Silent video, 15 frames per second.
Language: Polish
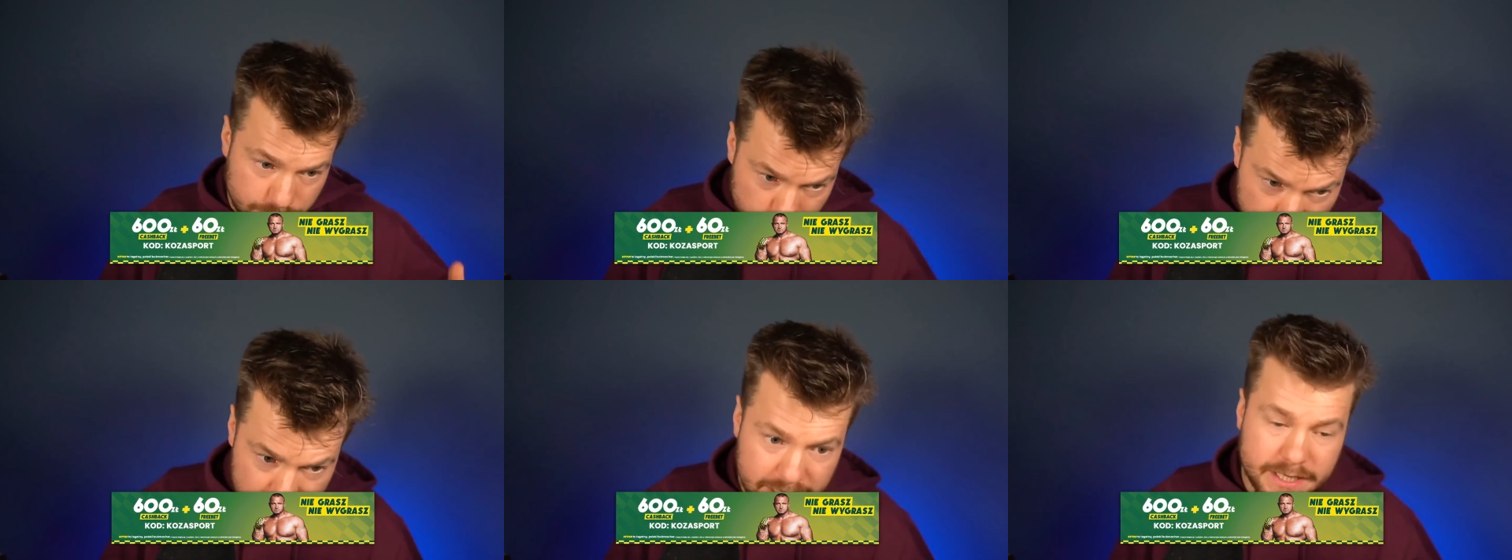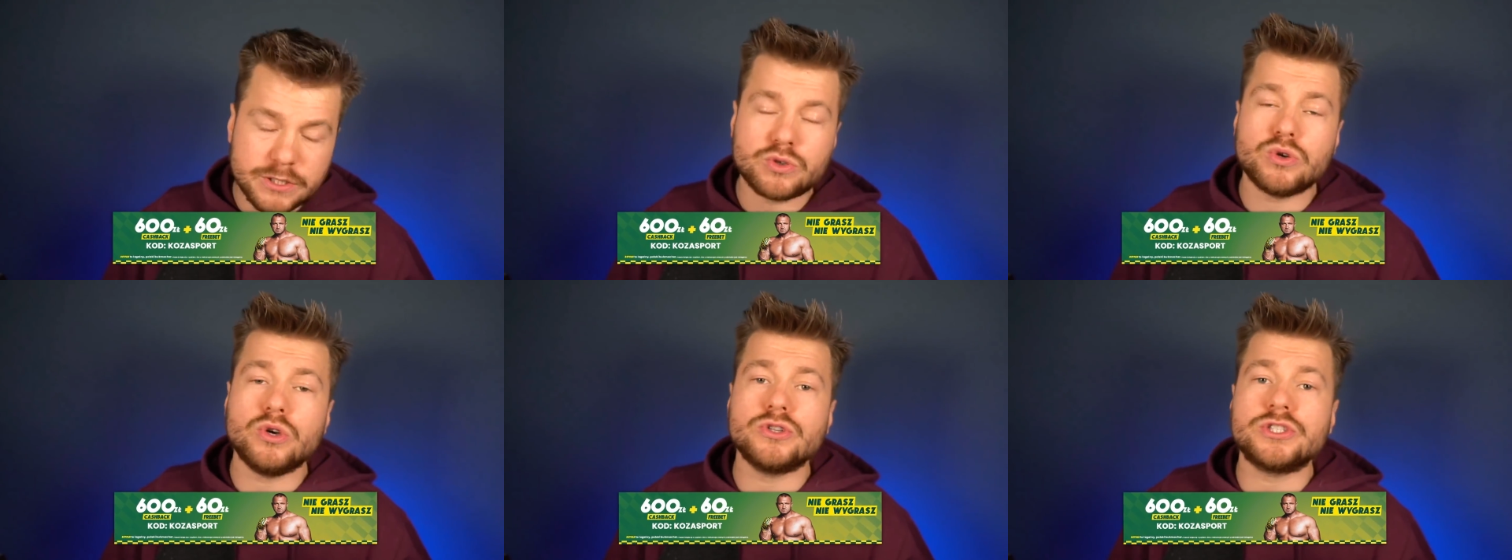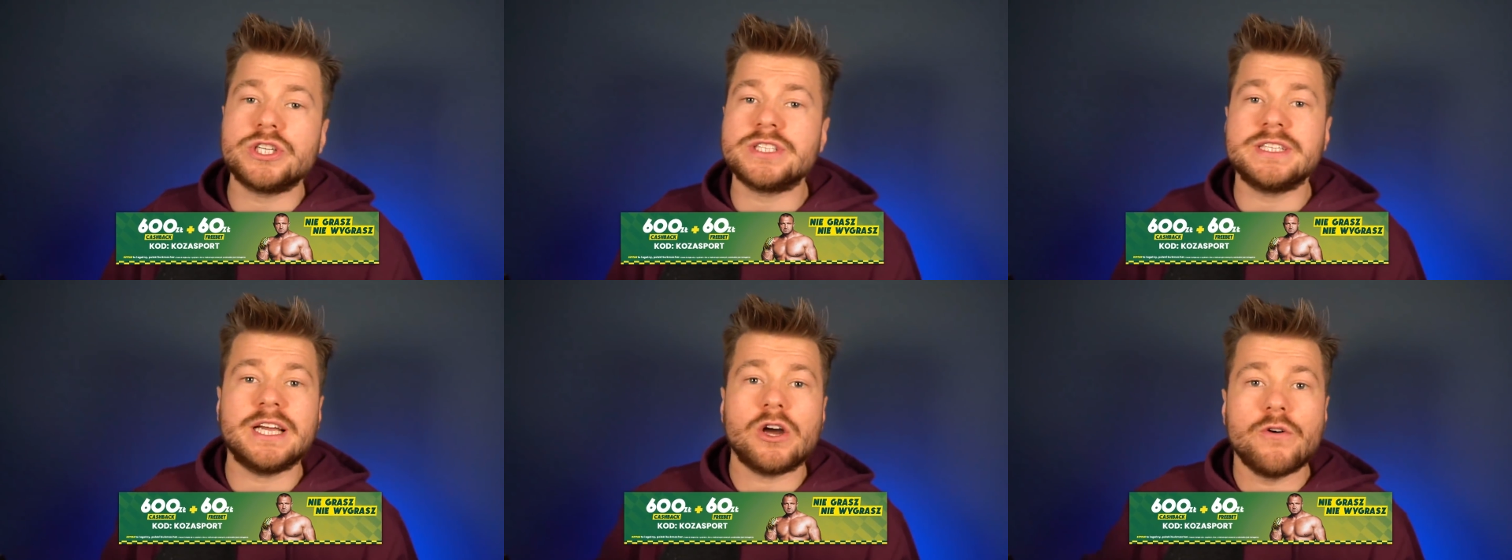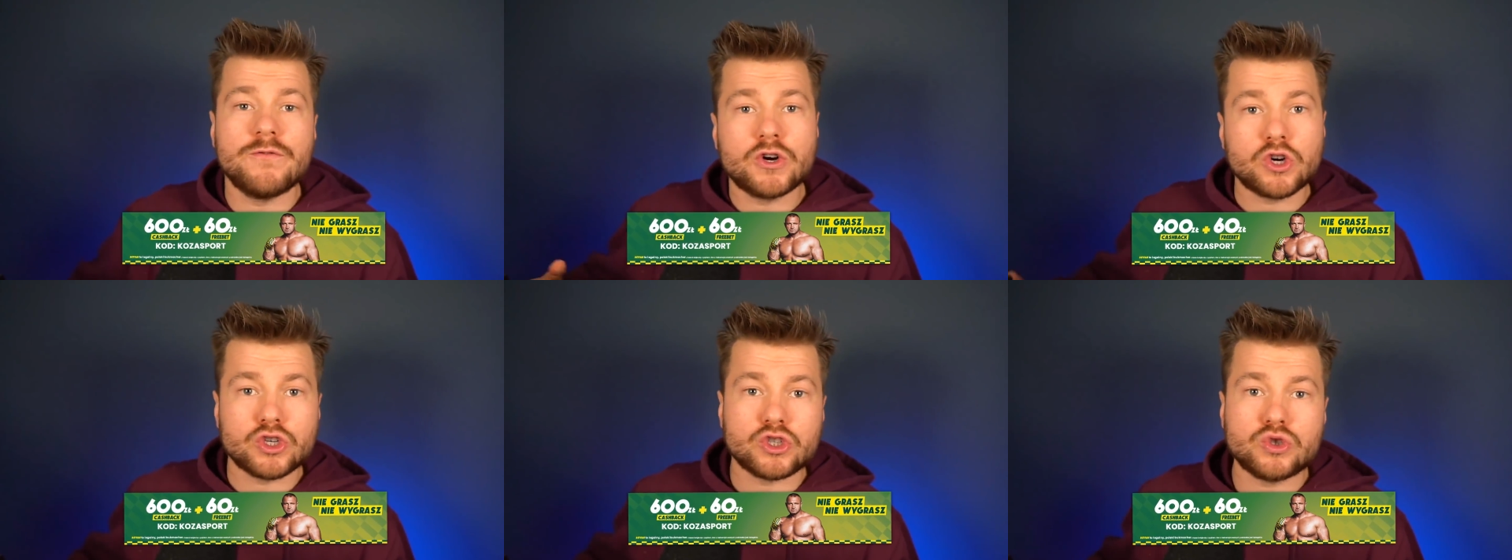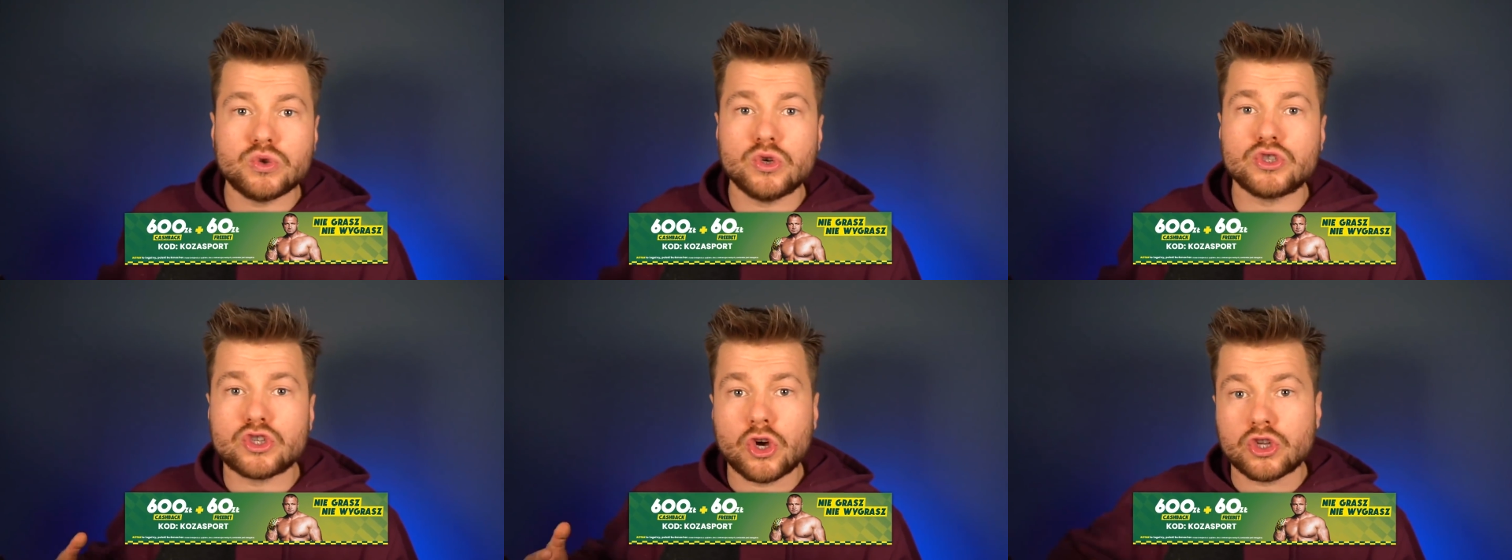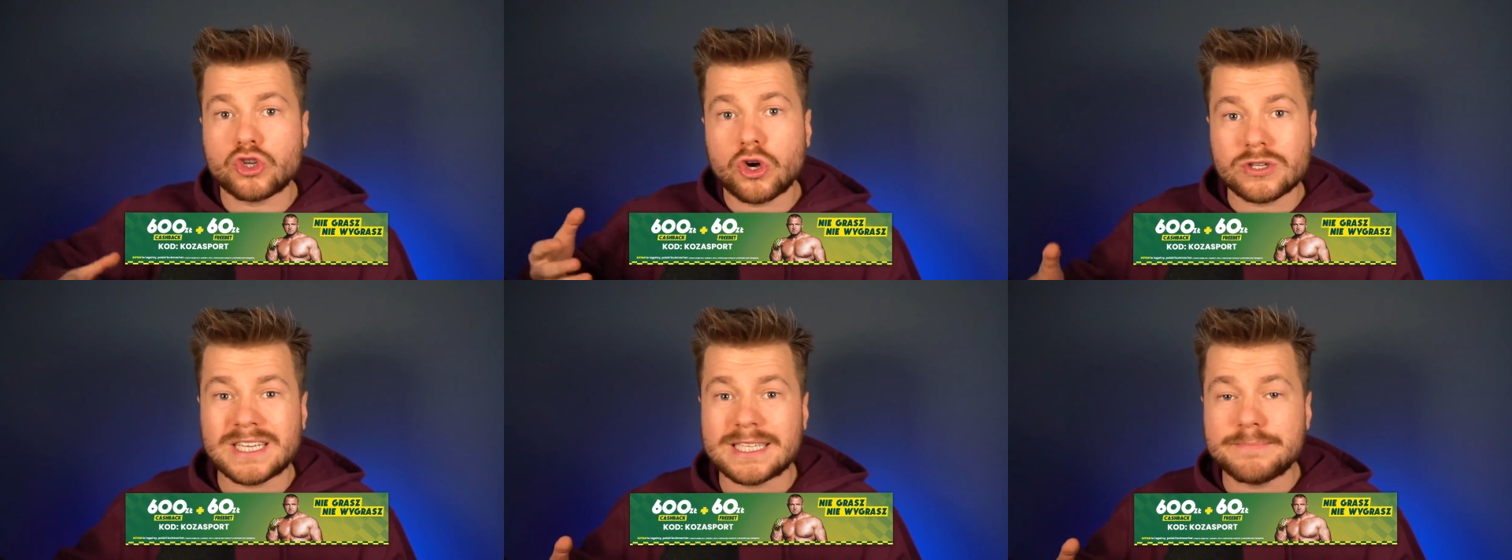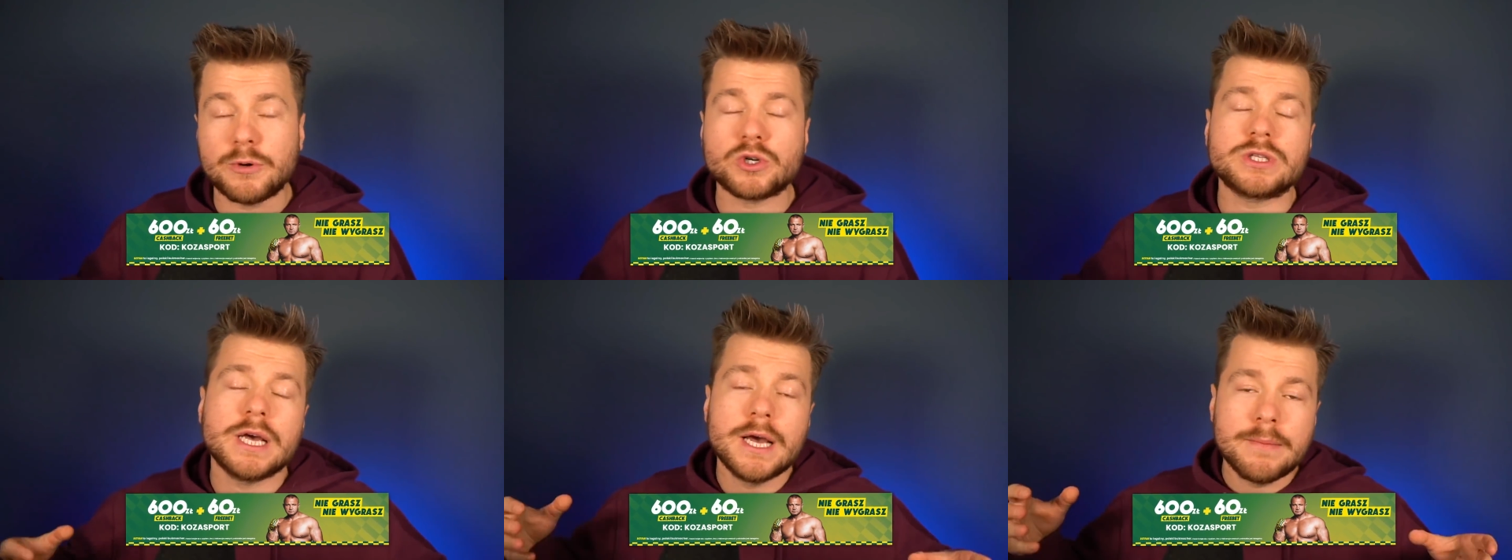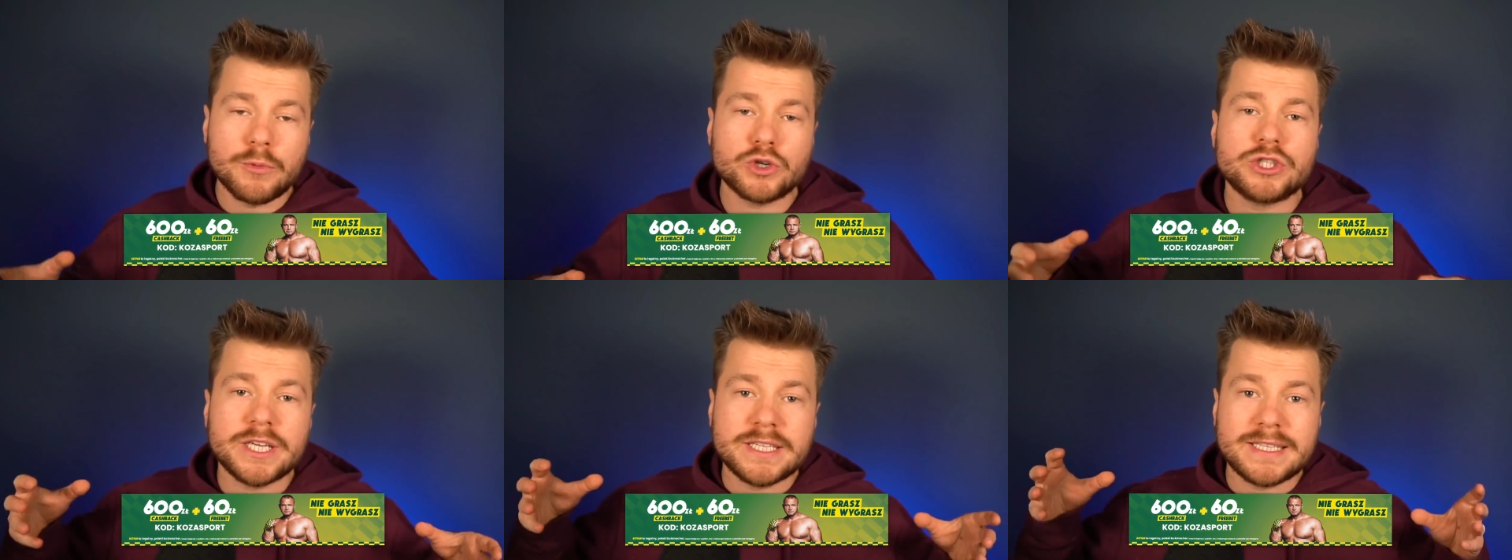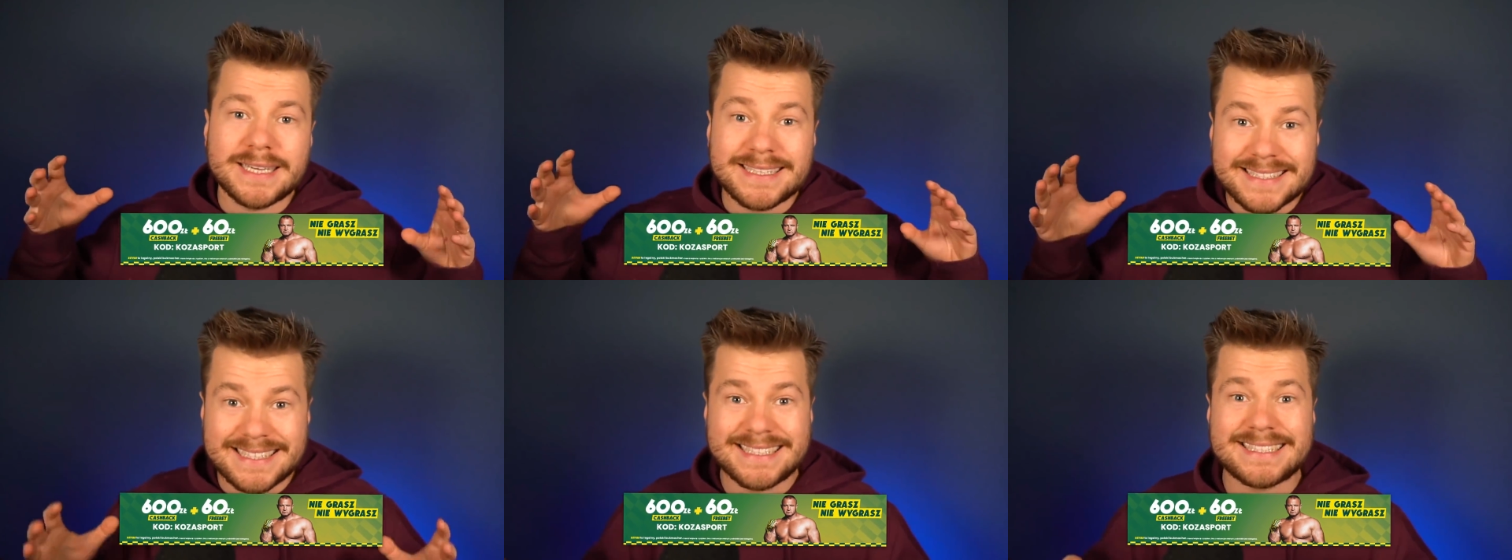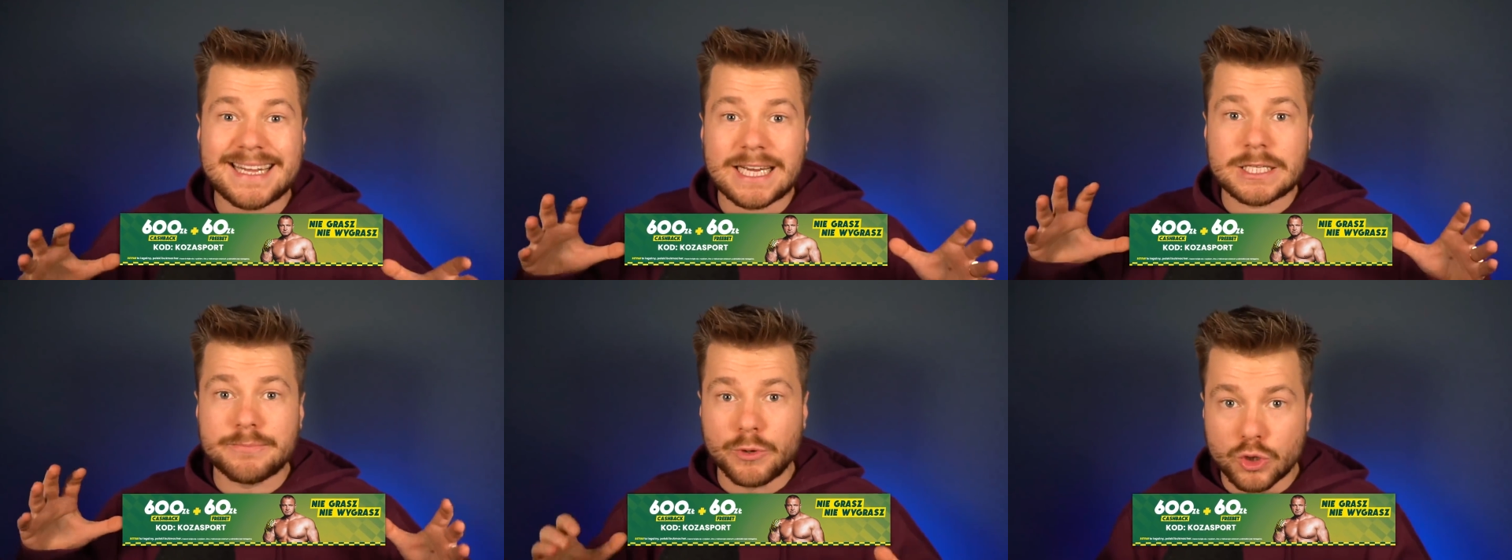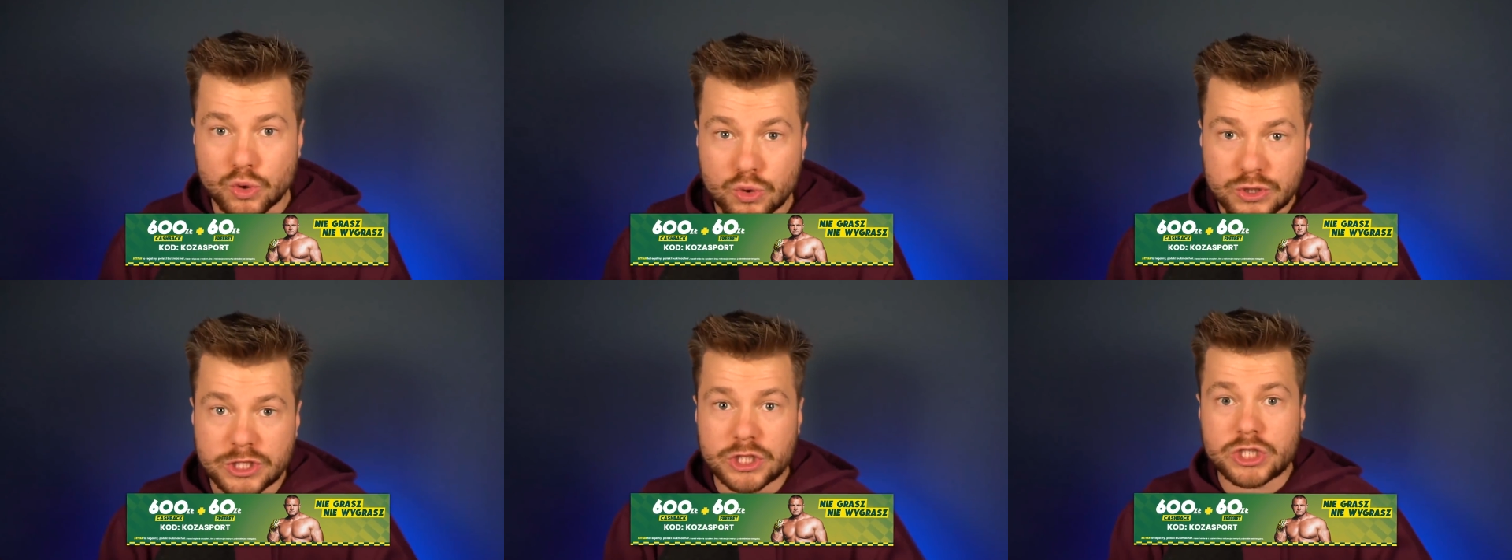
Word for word: rejestrując się z niego, wykorzystując kod KOZASPORT możecie zyskać bonusy,